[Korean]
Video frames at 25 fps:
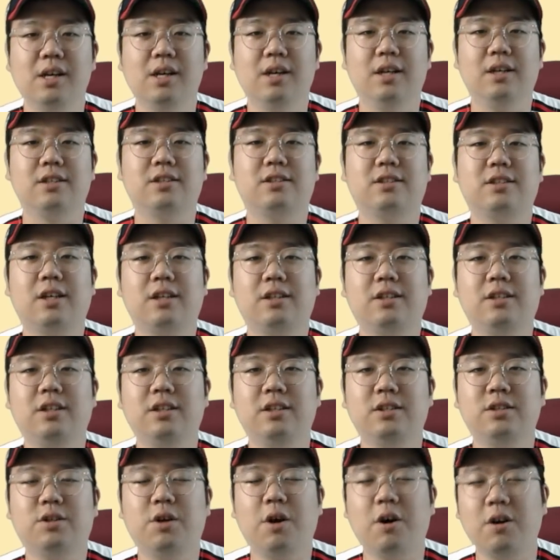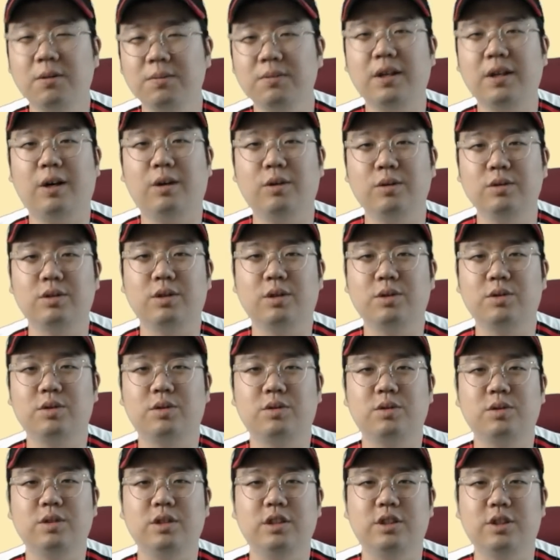스타팅 처음 나온
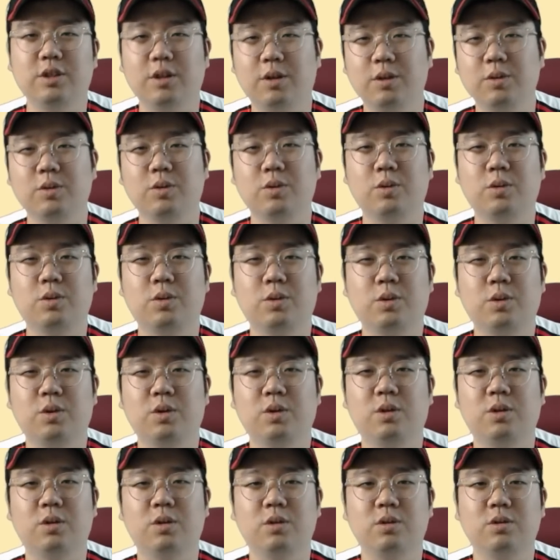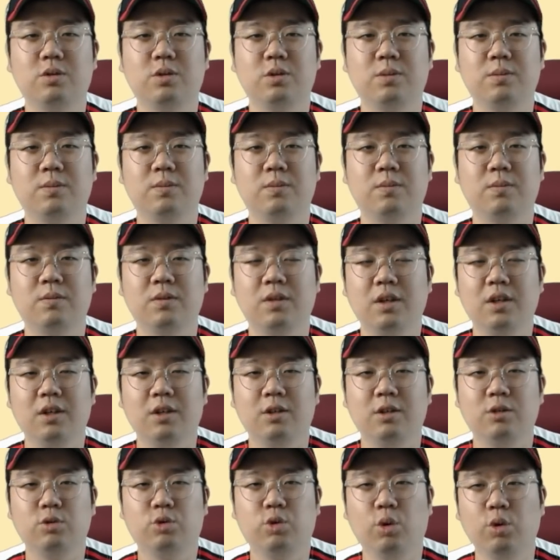선수 이 정도로 좀
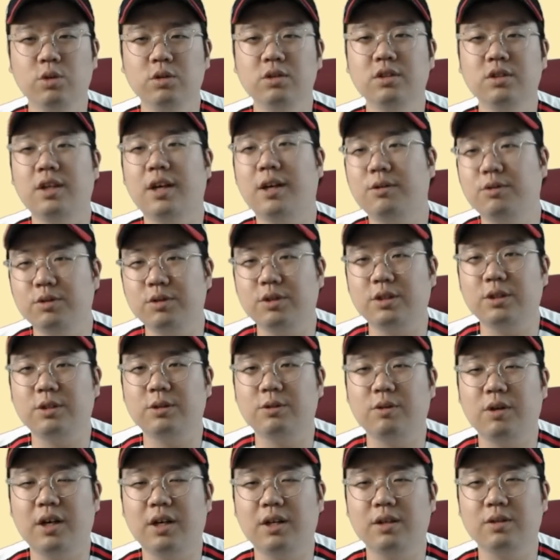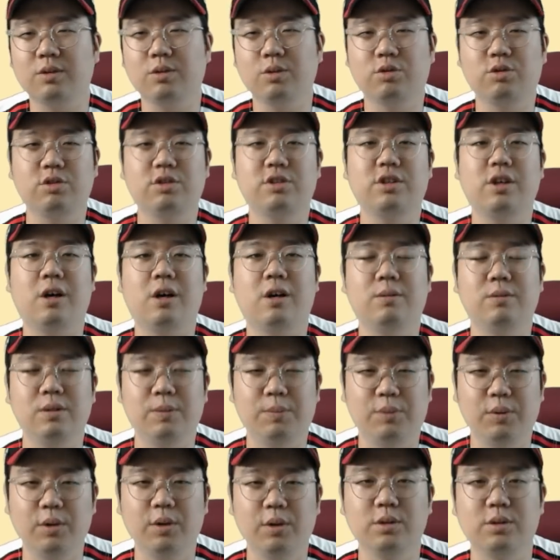좋은 타구질과 또 수싸움을
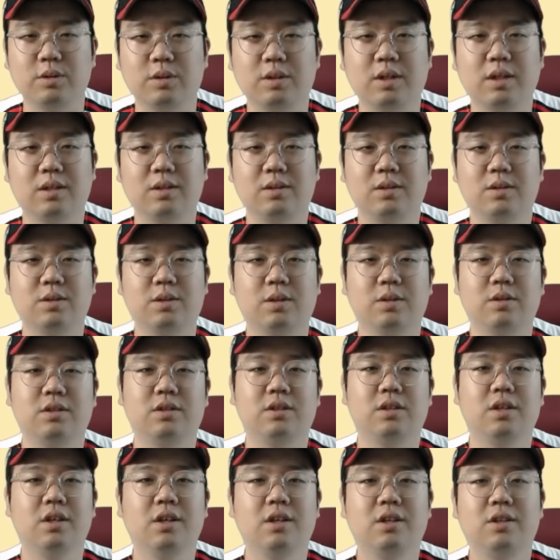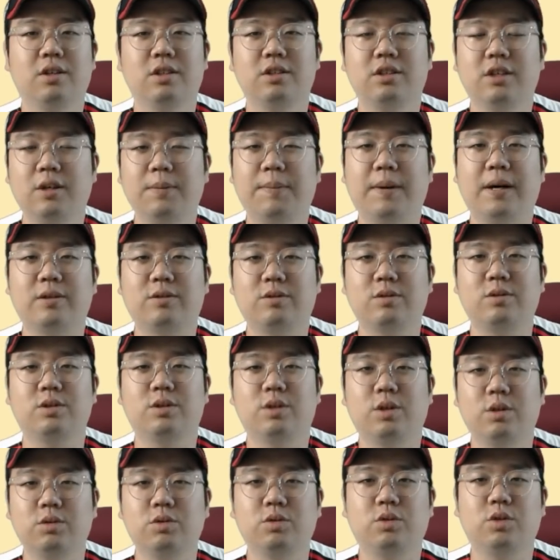보여줬다는 거, 저는 굉장히 박수를
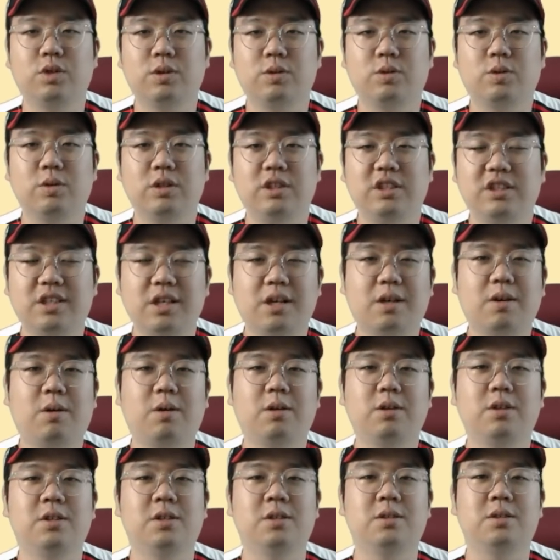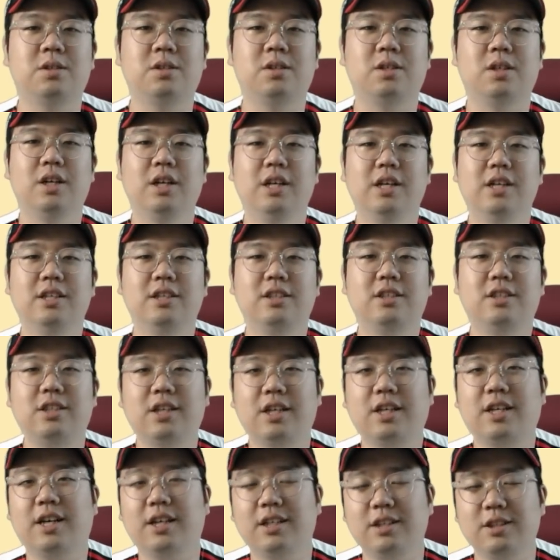쳐주고 싶고, 이제 커리어를
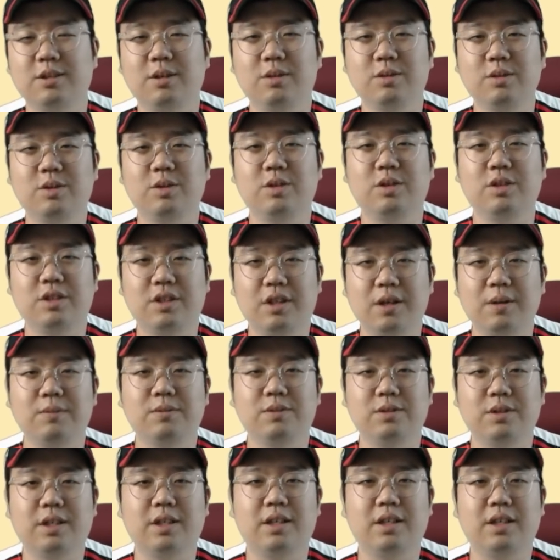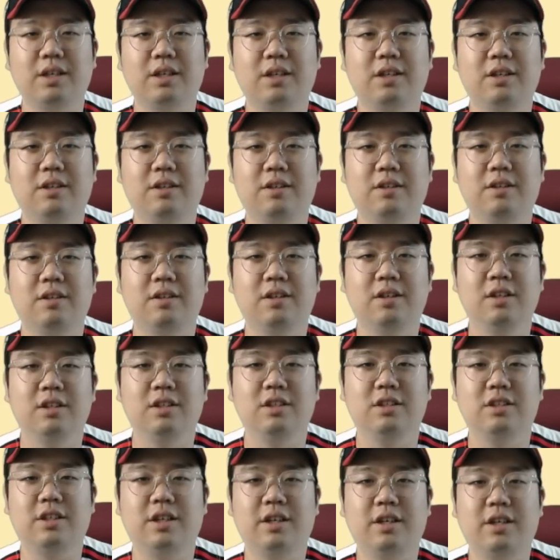시작하는 선수이기 때문에 어
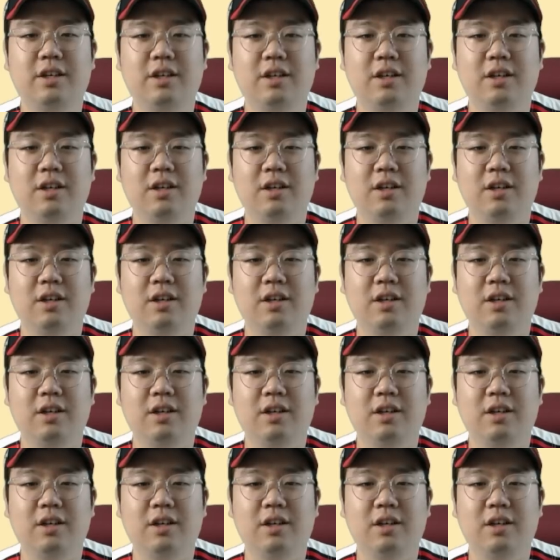이제